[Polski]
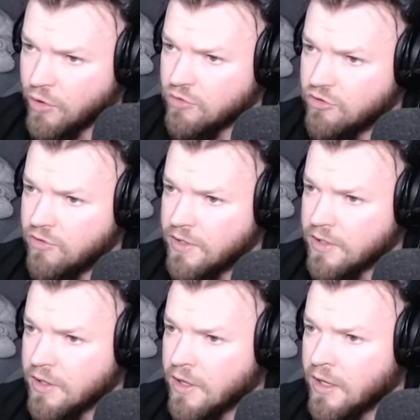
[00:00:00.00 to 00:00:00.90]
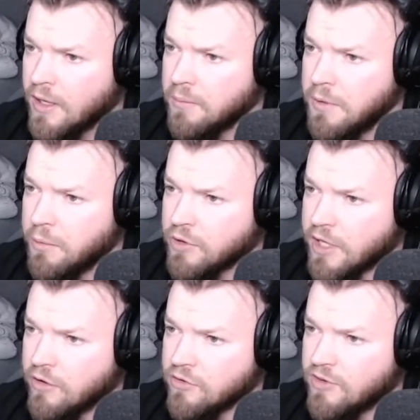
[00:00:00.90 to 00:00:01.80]
od świń. Mimo
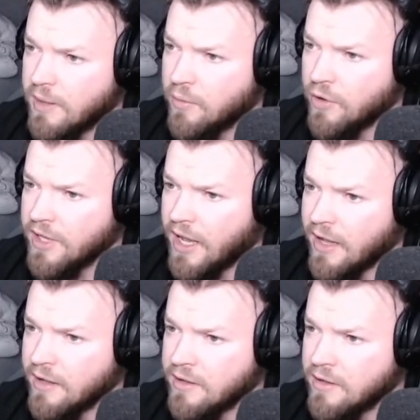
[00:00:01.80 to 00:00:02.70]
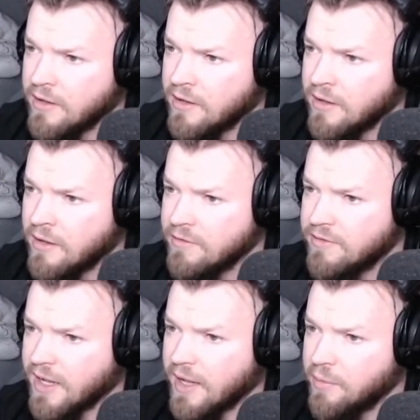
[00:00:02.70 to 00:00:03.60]
tego, że moja
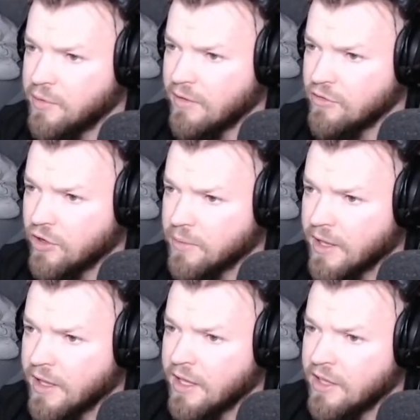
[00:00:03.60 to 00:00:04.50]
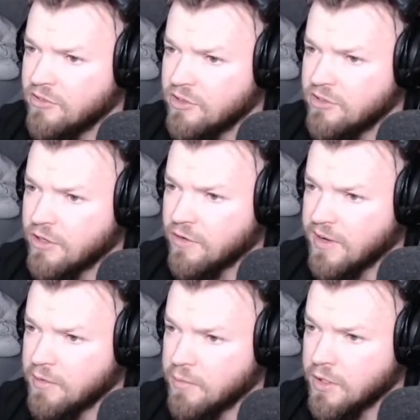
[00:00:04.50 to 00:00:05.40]
waga była w normie. Dzieci
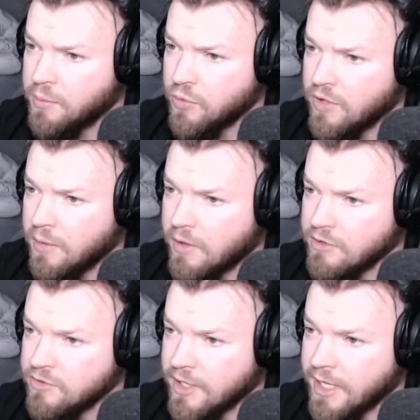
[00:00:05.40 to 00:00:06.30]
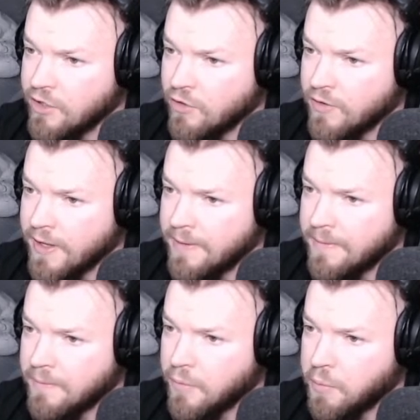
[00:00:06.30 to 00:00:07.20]
chowały moje pudełka śniadaniowe,
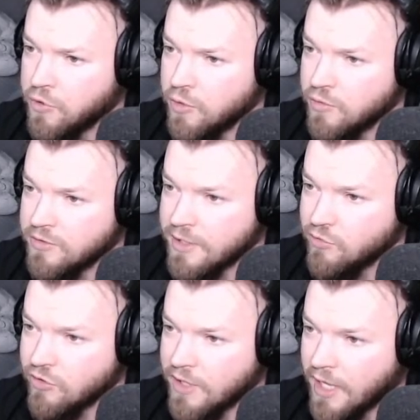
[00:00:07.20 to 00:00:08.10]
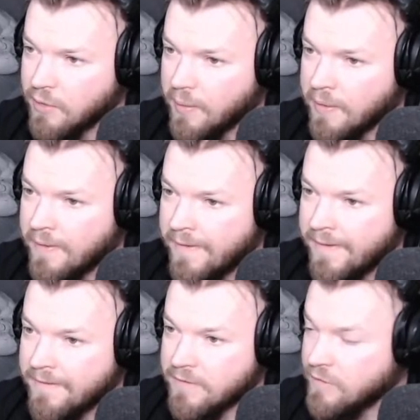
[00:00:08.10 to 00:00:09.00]
bo podobno za dużo jadłam. W